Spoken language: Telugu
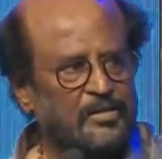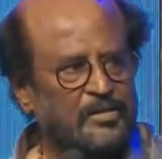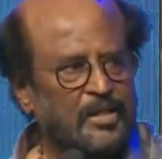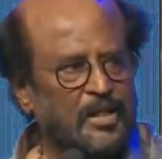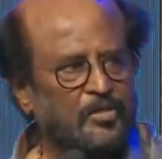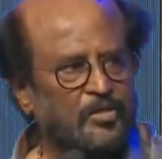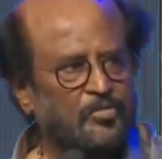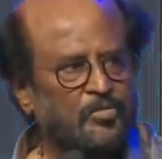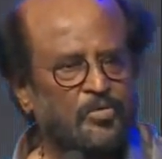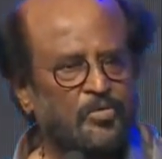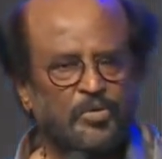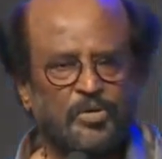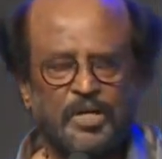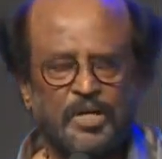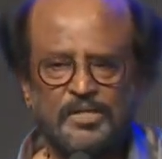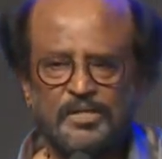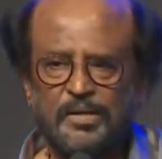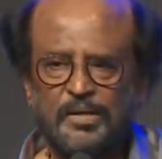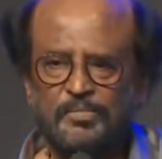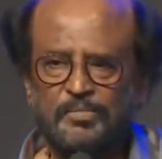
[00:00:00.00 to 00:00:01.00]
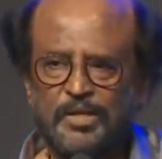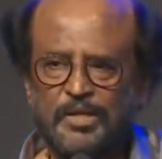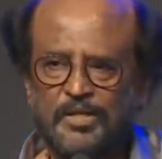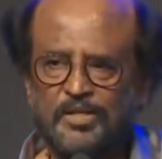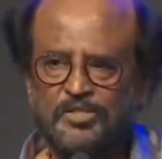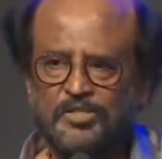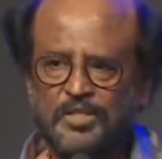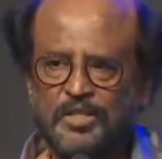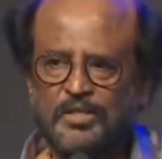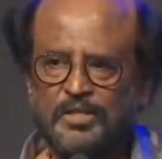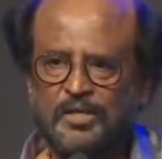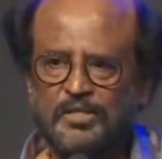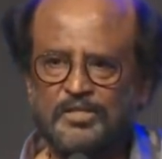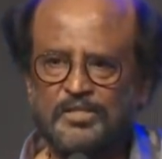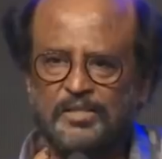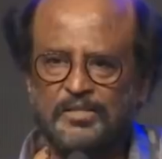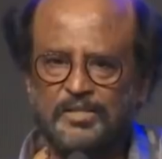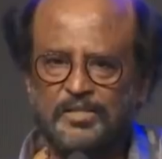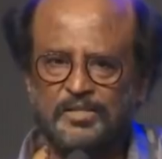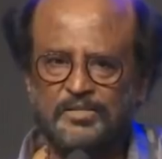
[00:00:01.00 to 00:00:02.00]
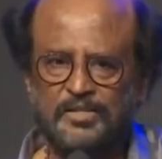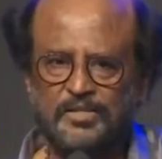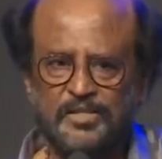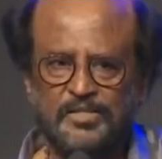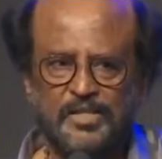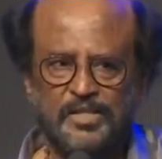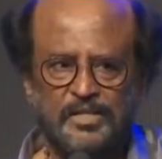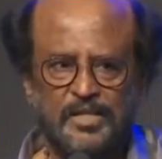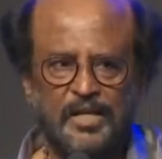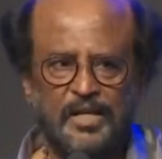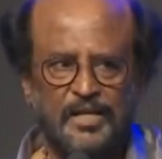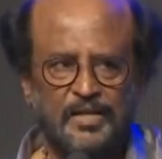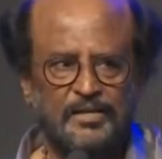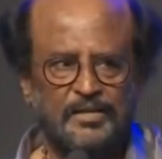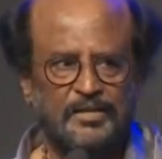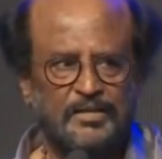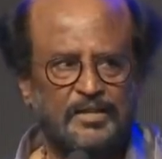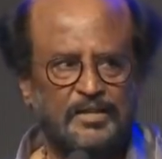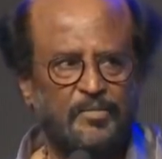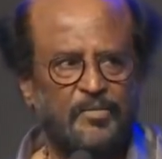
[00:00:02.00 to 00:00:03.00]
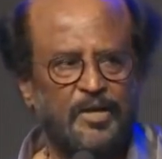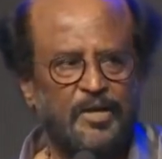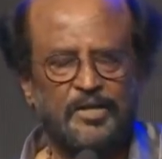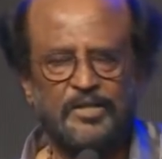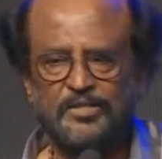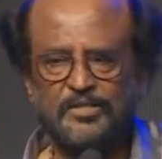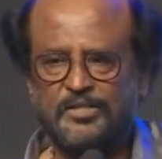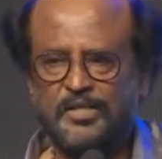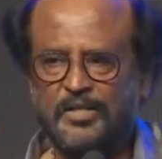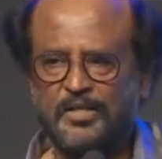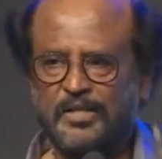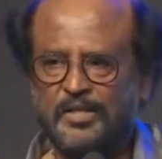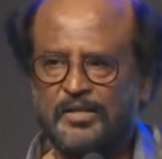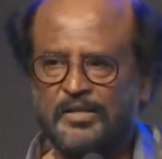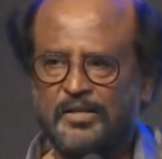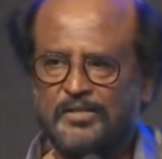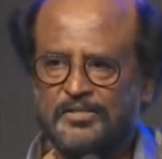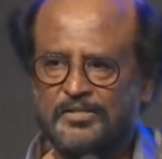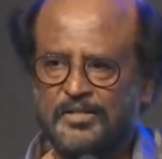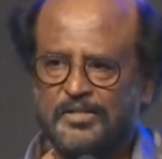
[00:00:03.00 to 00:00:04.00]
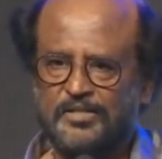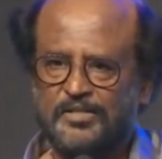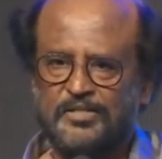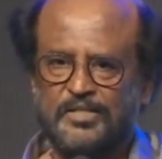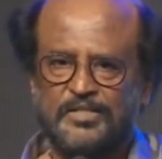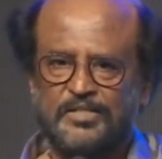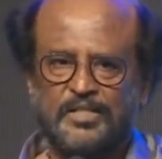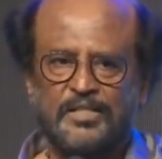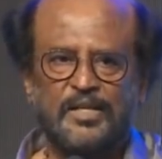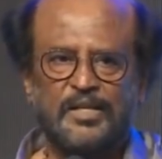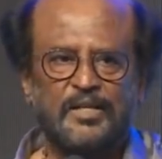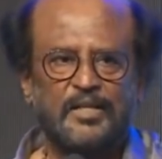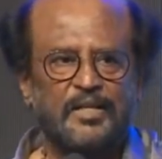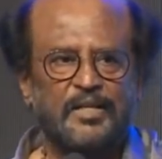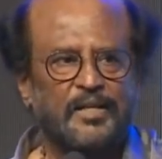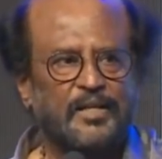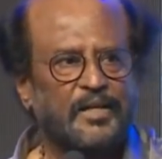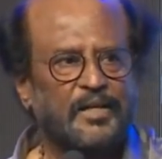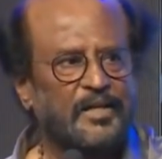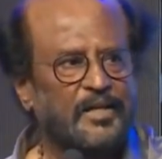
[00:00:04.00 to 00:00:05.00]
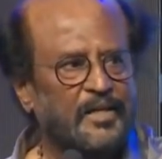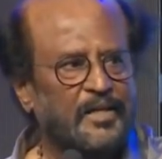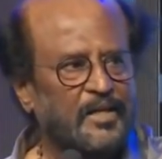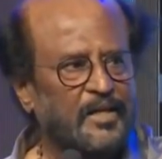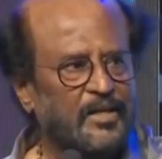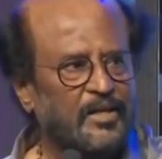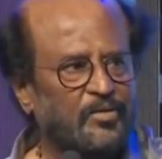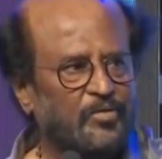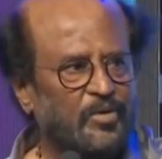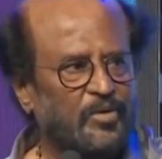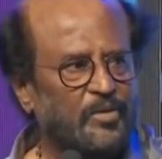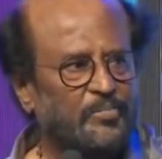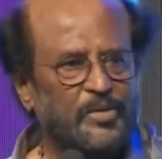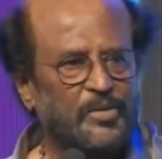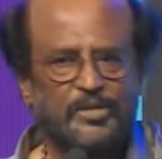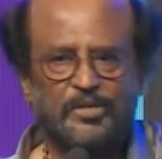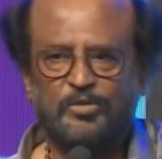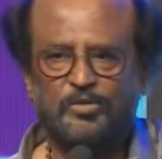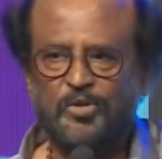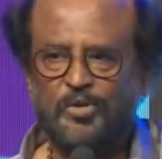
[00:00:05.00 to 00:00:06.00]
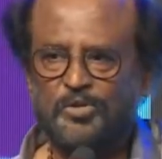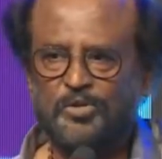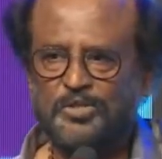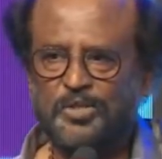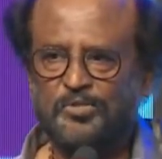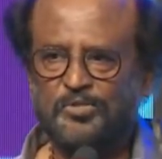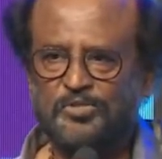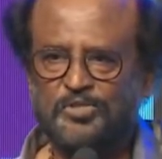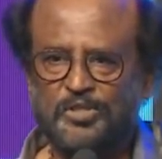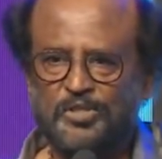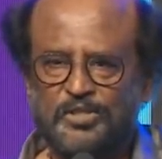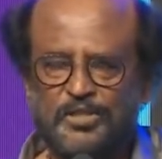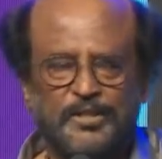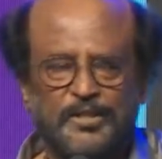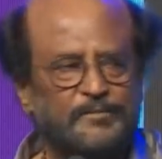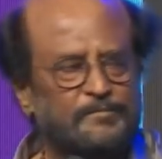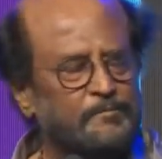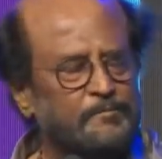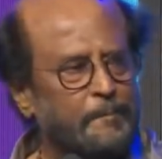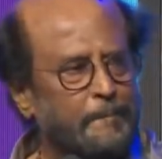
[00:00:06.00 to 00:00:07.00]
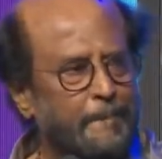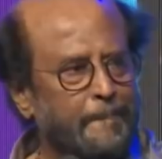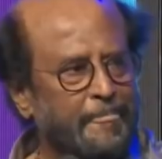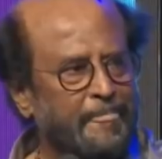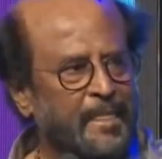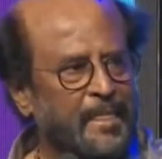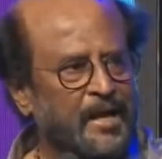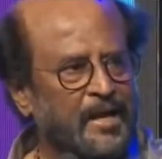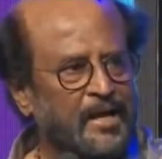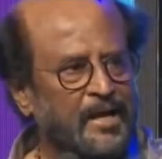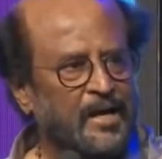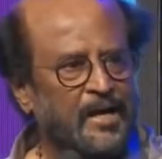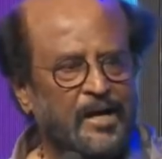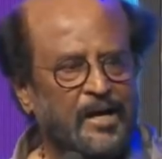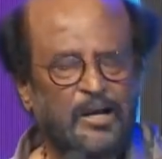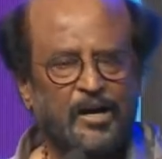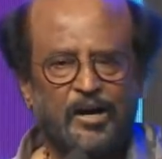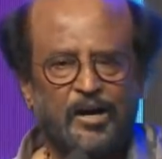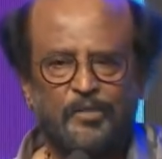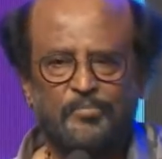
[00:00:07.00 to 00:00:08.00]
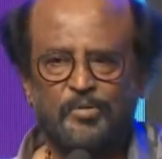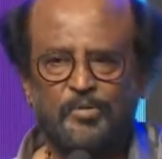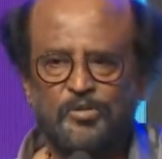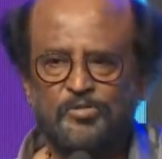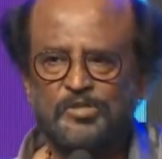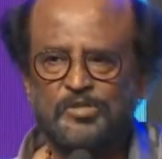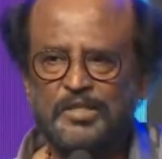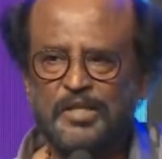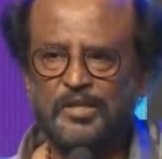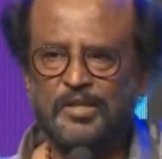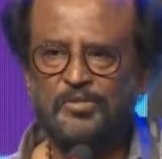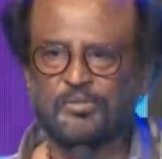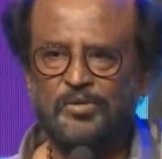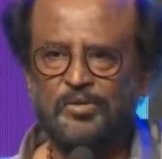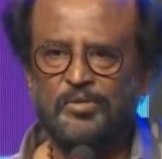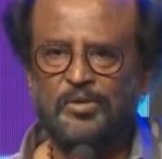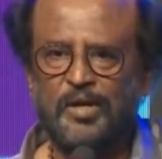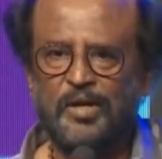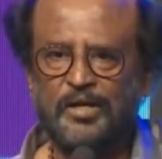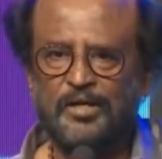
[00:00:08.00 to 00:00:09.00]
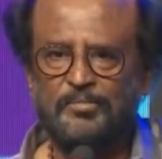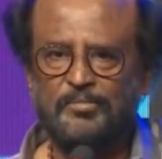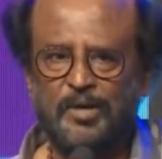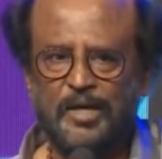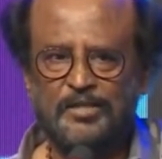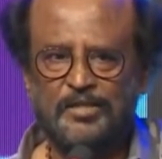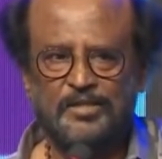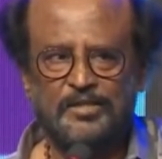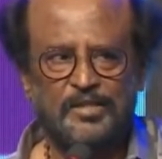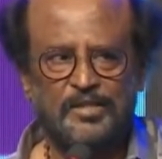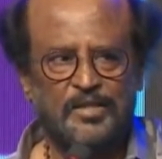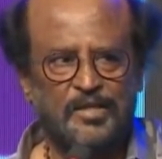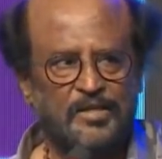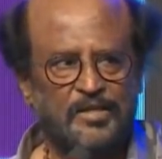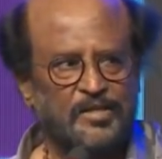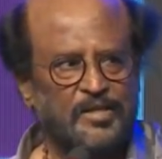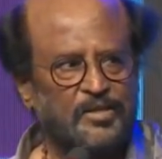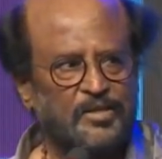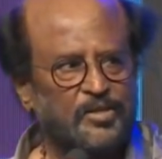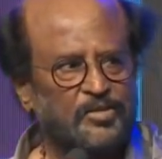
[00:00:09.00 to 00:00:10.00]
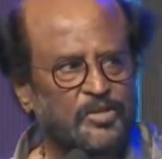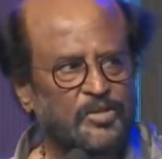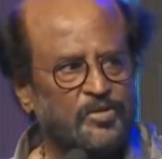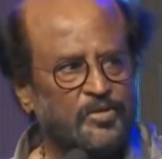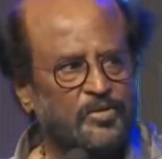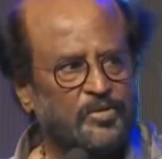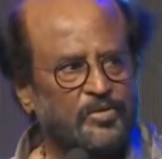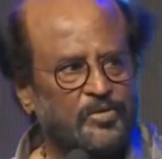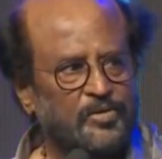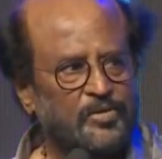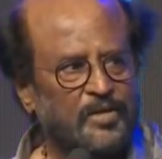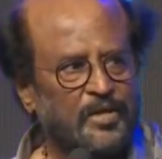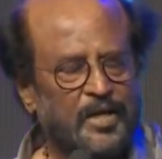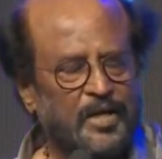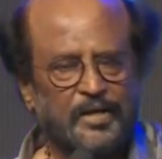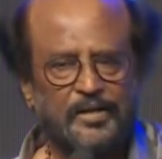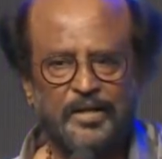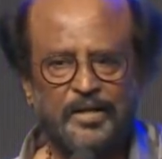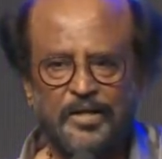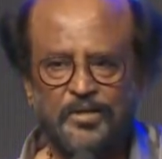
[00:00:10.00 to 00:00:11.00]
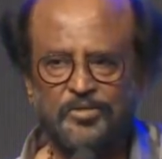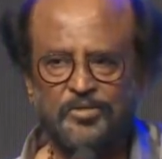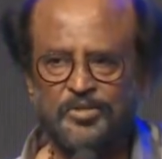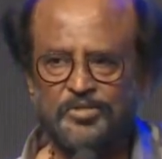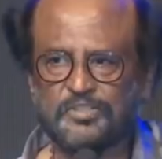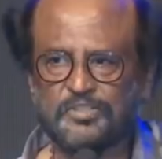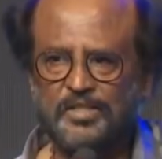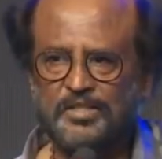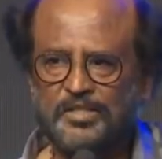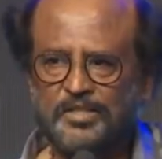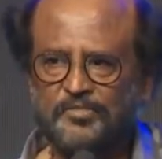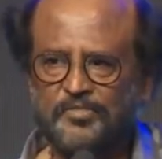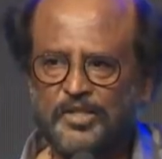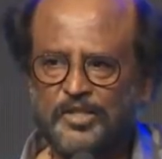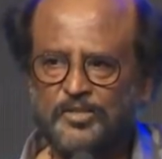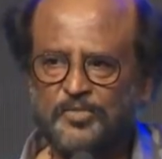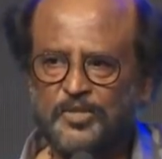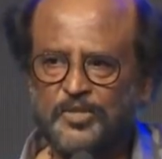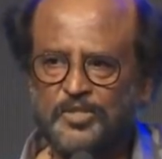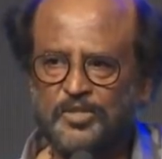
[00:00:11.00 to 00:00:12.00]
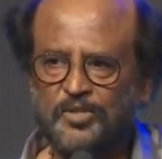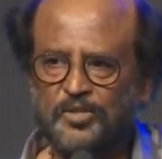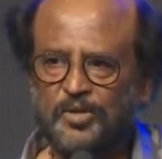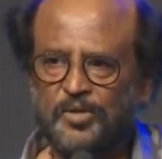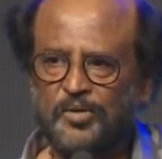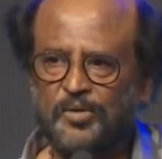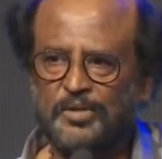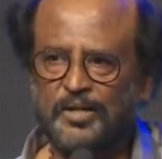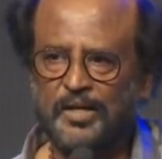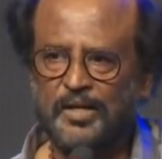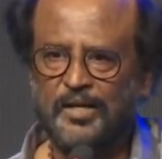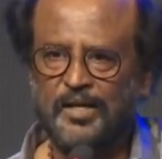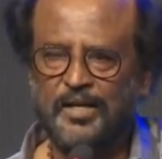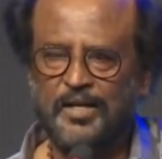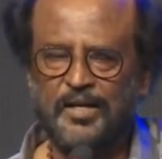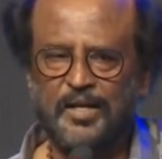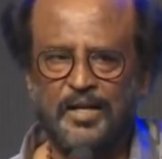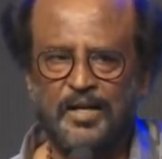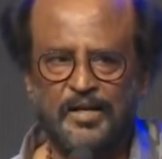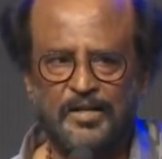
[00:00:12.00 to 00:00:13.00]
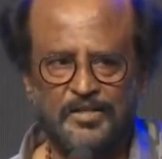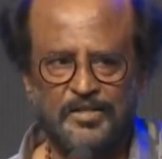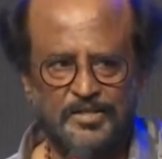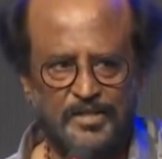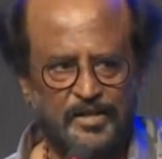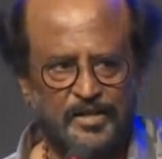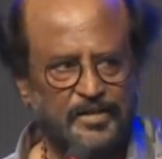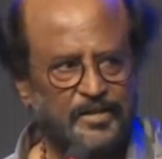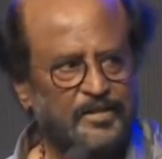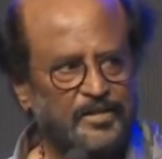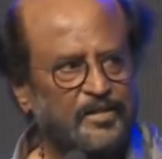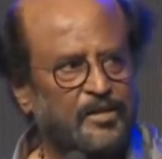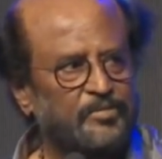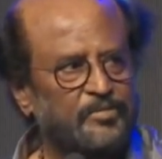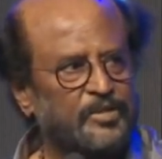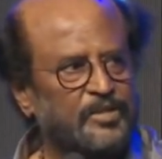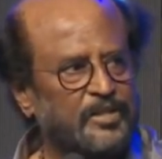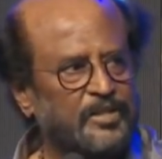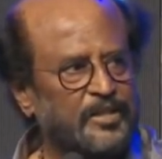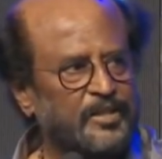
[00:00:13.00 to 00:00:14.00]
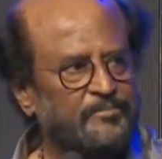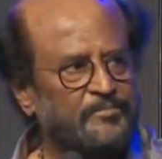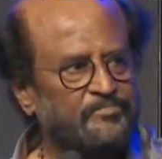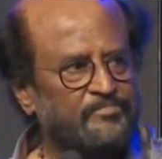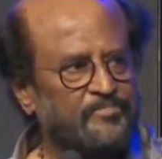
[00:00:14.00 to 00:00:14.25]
తెలుగు ఇండస్ట్రీ కాన్సన్ట్రేట్ చేసేదా తమిళ ఇండస్ట్రీ కాన్సన్ట్రేట్ చేసేదా అని ఒక పెద్ద ఒక క్వశ్చన్ వచ్చింది అప్పుడు వచ్చి నేను అక్కడ బాలచంద్రకరణ నన్ను అక్కడే ఇంట్రొడ్యూస్ చేసి ఫస్ట్ పిక్చర్లో నా కెరియర్ అక్కడ స్టార్ట్ అయింది కాబట్టి